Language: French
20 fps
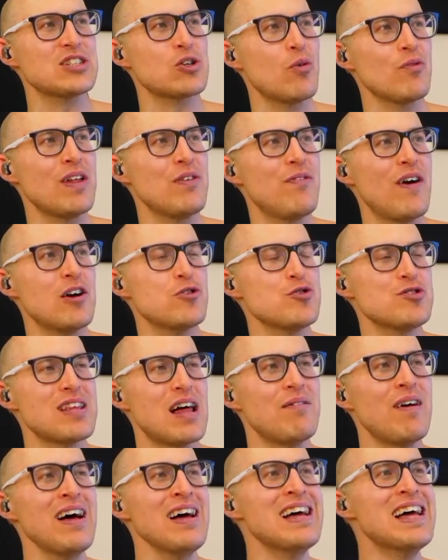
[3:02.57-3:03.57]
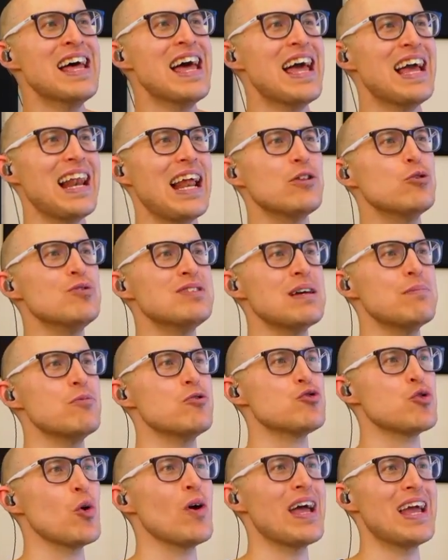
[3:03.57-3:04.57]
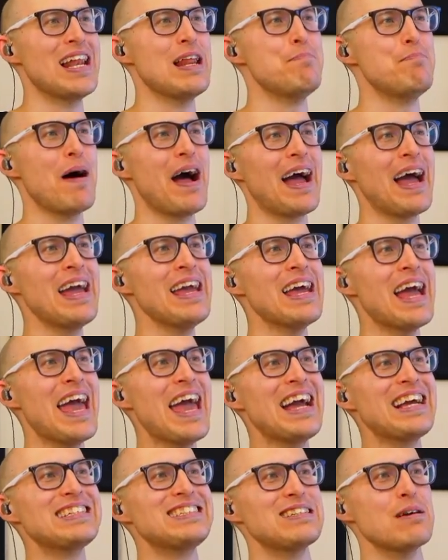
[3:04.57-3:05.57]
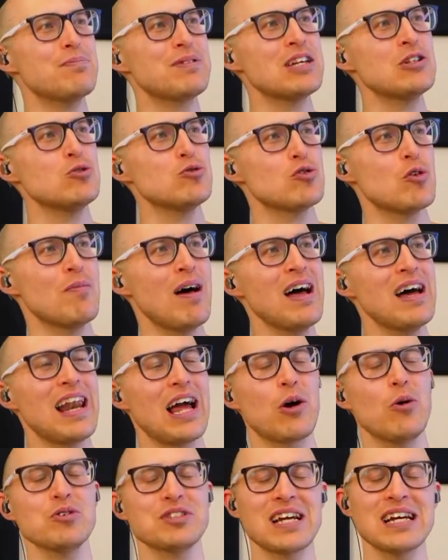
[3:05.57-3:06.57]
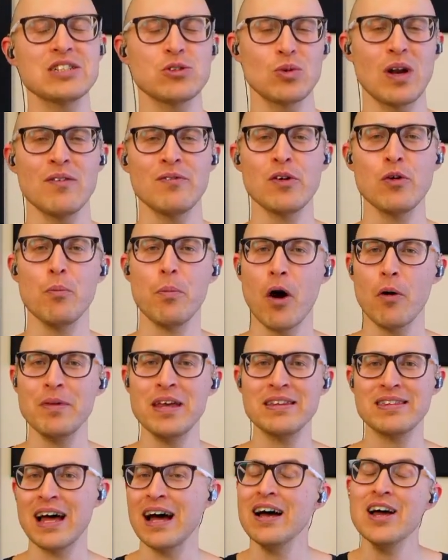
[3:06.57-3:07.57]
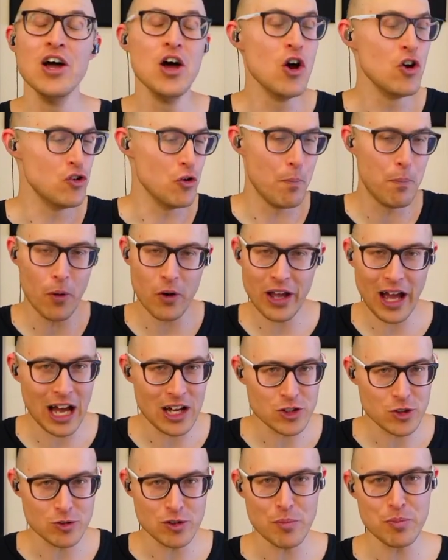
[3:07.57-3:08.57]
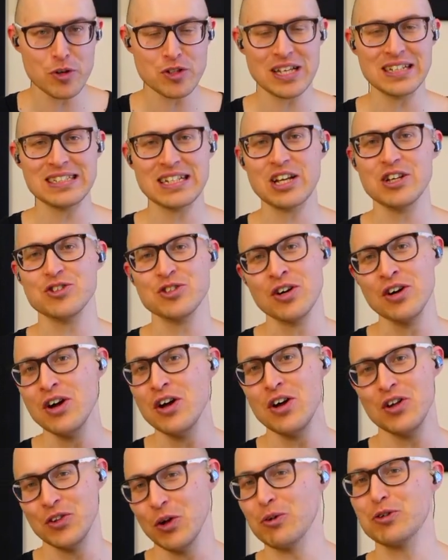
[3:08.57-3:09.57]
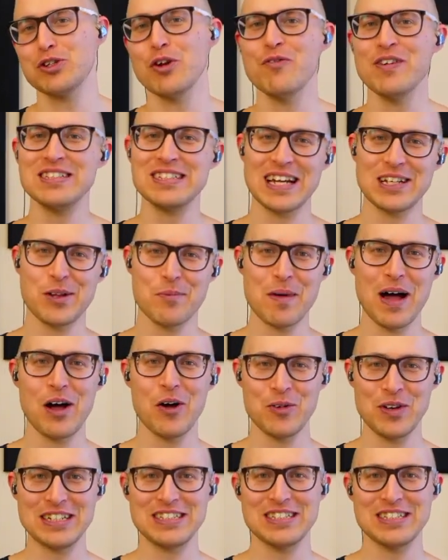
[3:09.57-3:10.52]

à ce qu'on vient de faire juste avant. Et la deuxième mesure, elle est pareille, excepté justement la grosse caisse qu'on avait au premier temps. Il n'y a pas grand-chose de plus à dire que ça, donc je te fais directement un